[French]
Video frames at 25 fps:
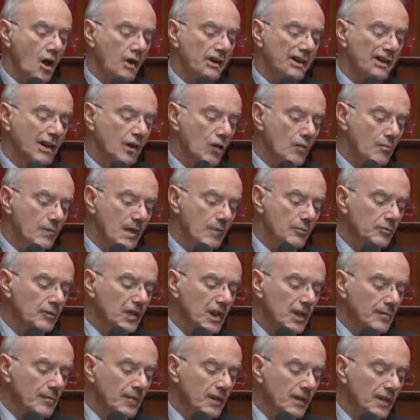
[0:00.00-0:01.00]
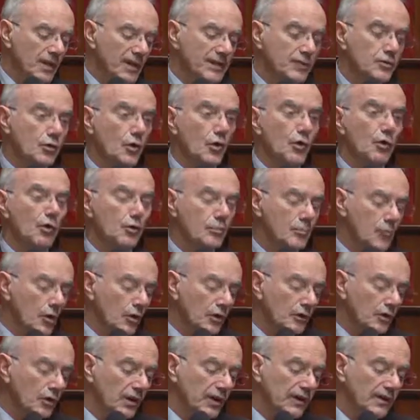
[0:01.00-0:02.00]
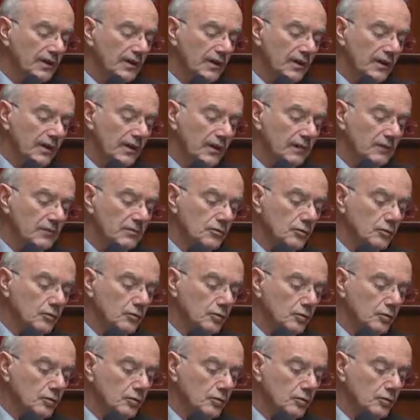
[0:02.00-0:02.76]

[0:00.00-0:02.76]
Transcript: en y allant même de la menace de regroupements autoritaires.